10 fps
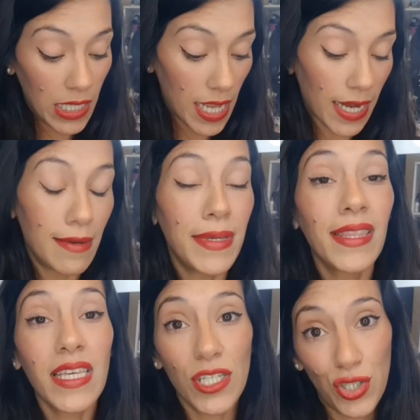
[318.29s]
Y
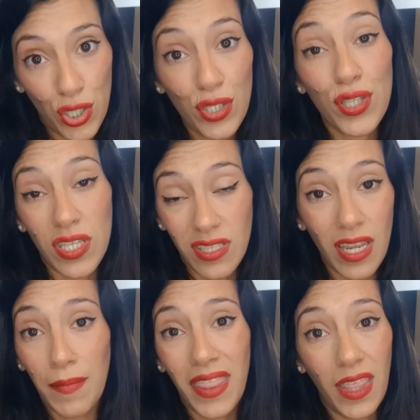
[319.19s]
realmente yo,
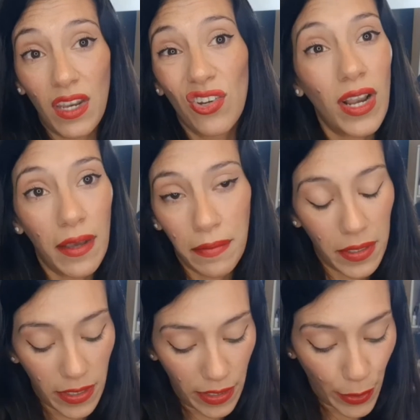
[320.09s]
sinceramente, no las
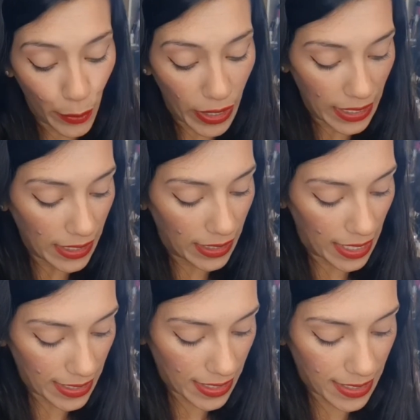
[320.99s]
vi
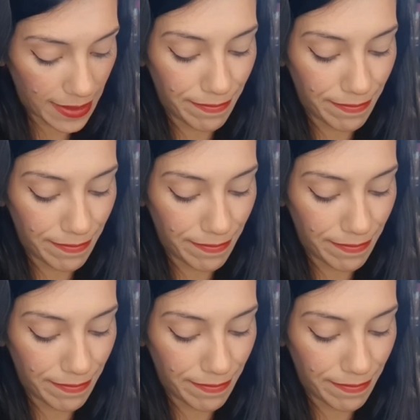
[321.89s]
igualitas